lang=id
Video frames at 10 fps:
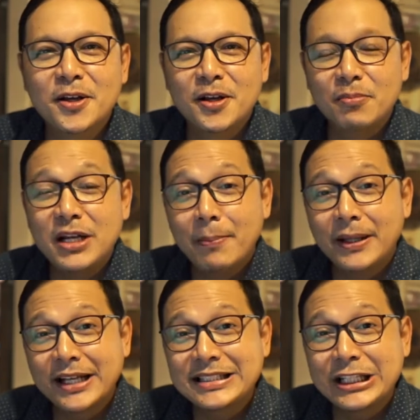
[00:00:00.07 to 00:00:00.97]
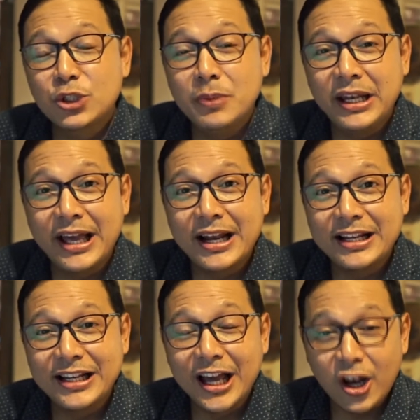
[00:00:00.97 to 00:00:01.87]
mendapatkan 1 miliar
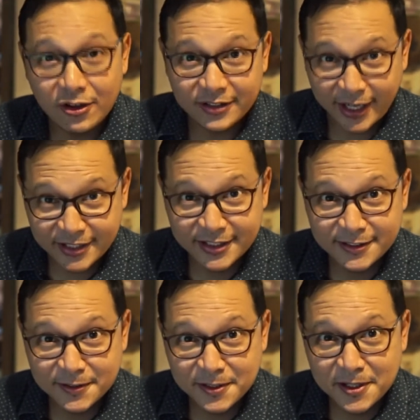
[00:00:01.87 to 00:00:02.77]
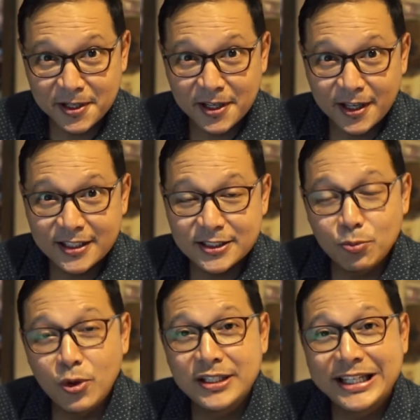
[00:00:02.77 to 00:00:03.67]
dengan Law of Attraction,
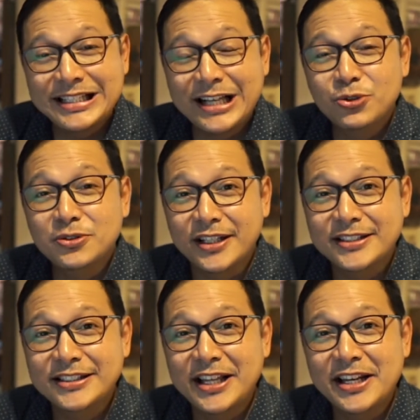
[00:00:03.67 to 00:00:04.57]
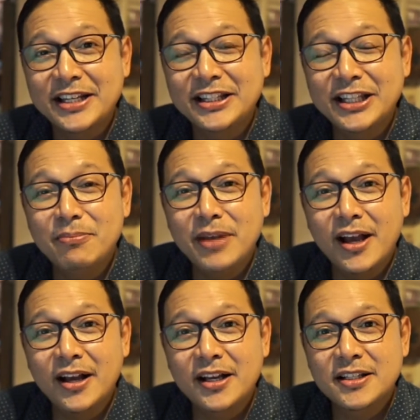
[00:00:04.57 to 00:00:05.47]
sebuah kisah sukses dari tim
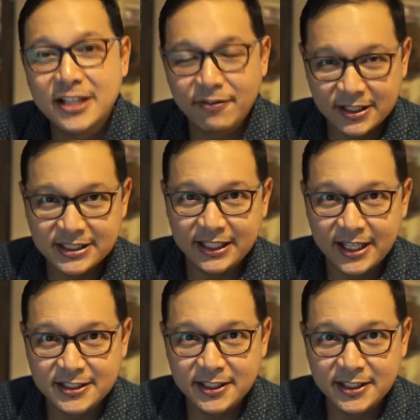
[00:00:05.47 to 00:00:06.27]
yang saya fasilitasi.